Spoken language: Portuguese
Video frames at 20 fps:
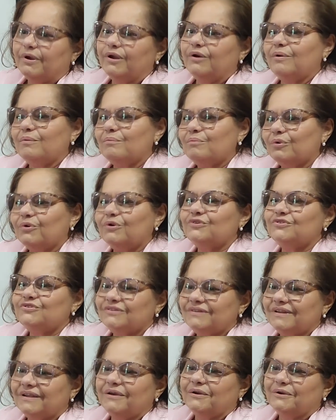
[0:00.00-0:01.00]
pelo amor
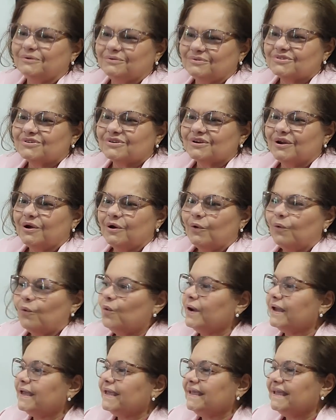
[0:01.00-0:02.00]
de Deus,
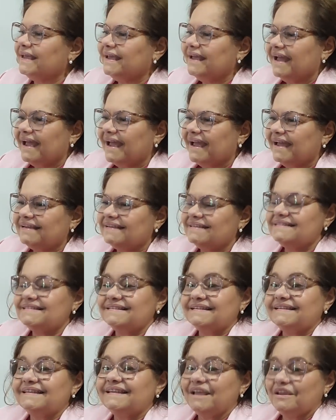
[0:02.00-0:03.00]
o que é que
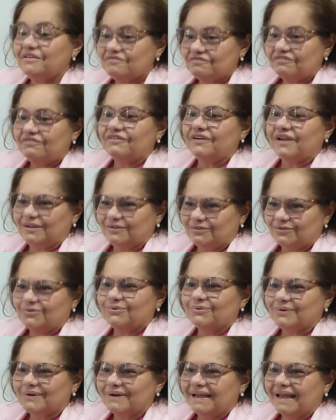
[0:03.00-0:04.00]
se tem
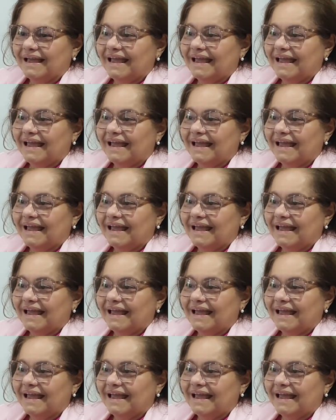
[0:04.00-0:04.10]
feito